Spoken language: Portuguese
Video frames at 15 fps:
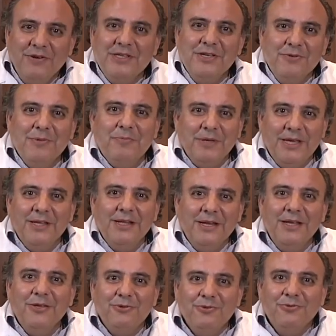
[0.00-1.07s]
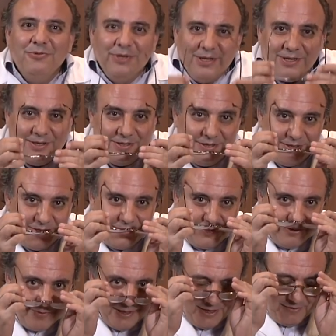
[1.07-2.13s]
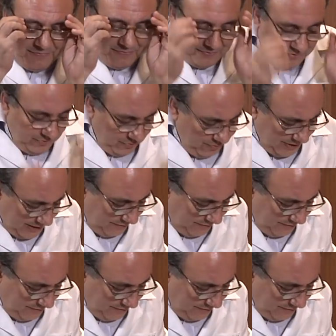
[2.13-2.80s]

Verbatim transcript: fazer uma pequena leitura de uma, def uma